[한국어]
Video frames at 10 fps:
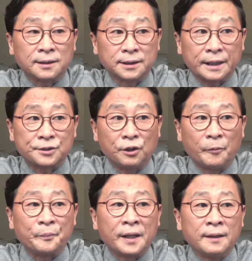그래서
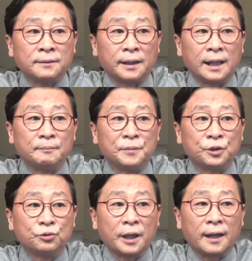
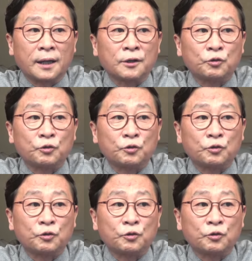대한민국의